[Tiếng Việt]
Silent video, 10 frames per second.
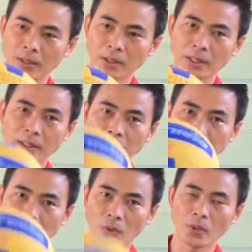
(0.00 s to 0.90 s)
cái
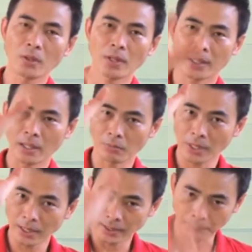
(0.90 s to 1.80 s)
chủ yếu là cái động
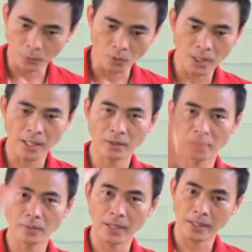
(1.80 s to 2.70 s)
tác gặp cổ tay thôi
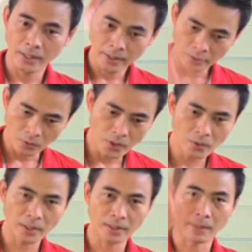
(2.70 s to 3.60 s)
các bạn chủ yếu
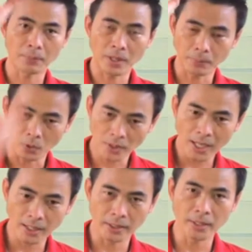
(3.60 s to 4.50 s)
là tập gặp cổ tay là chính